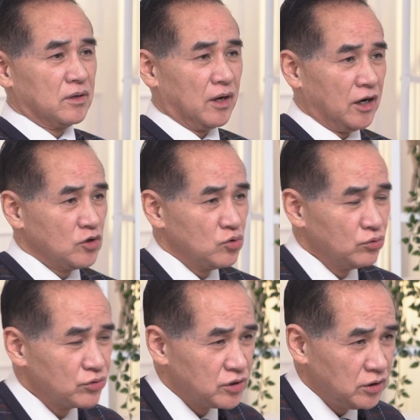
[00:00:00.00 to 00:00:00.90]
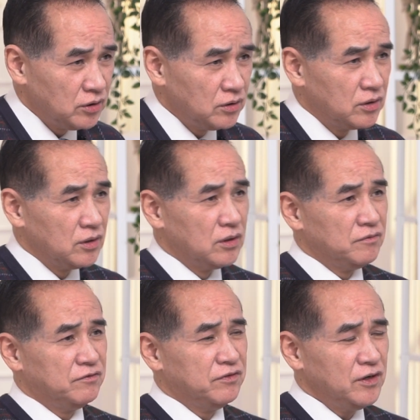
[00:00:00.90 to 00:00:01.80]
橄榄树是一个
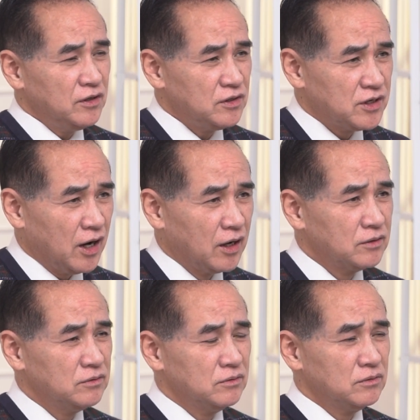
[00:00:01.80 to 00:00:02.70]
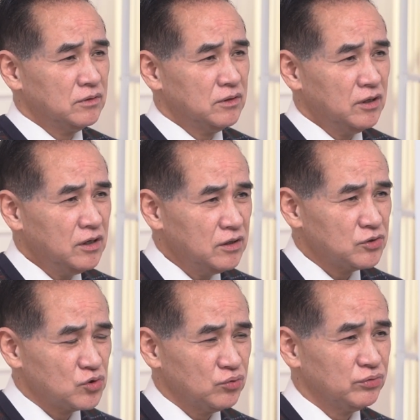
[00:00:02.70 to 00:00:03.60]
非常特
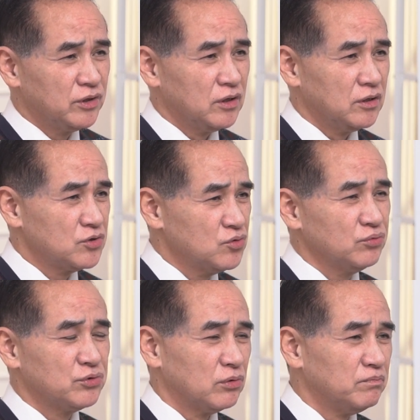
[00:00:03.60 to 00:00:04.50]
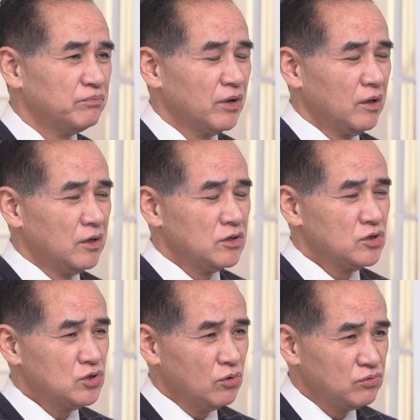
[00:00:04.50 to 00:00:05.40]
殊的树种，
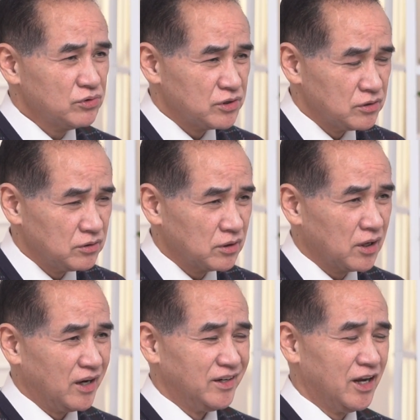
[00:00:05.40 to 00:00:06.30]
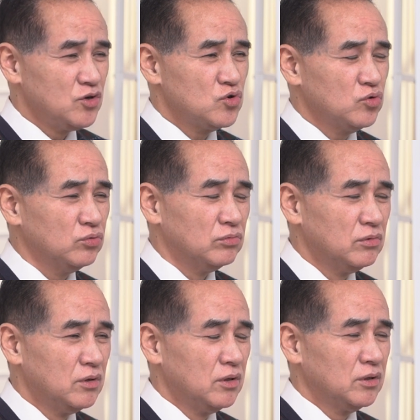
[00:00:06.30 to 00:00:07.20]
种植橄榄树
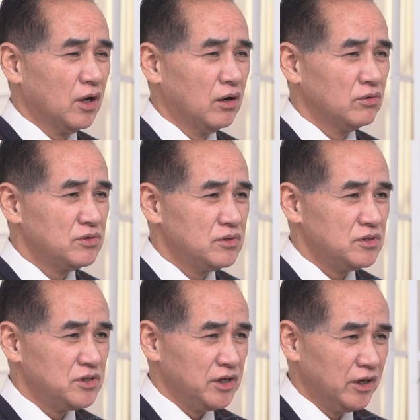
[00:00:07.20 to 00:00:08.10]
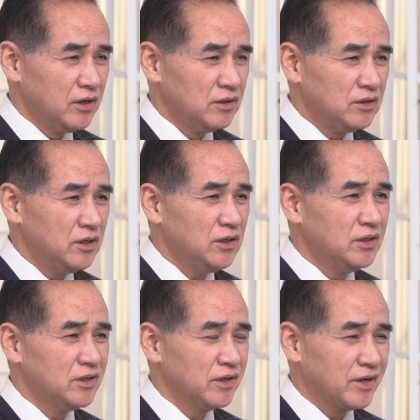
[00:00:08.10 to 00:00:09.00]
到结的第一
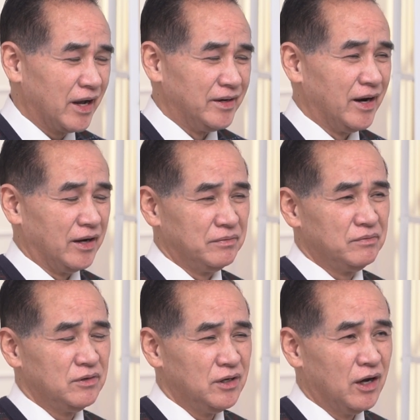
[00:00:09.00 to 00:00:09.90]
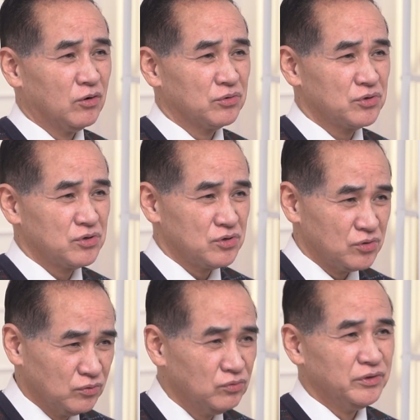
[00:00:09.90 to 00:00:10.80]
颗橄榄要
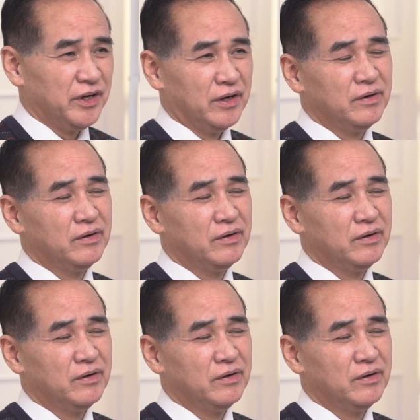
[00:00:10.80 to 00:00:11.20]
十五年，